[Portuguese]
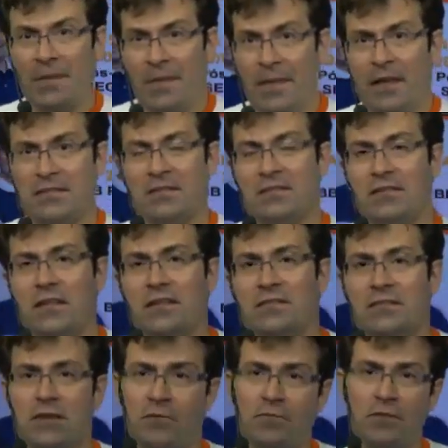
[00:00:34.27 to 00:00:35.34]
nessa
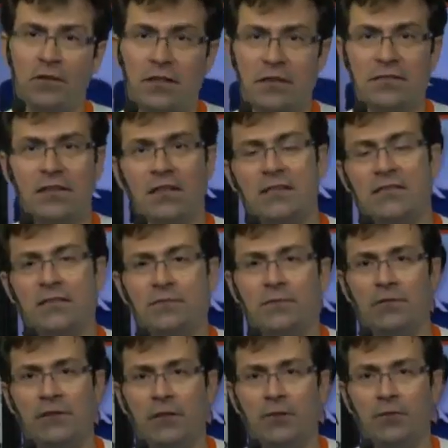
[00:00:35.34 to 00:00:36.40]
seleção e na
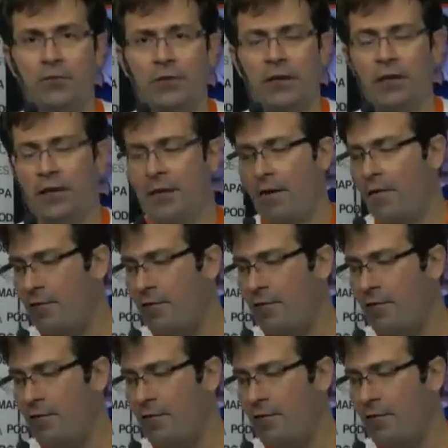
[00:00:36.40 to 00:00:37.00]
seleção anterior. Né?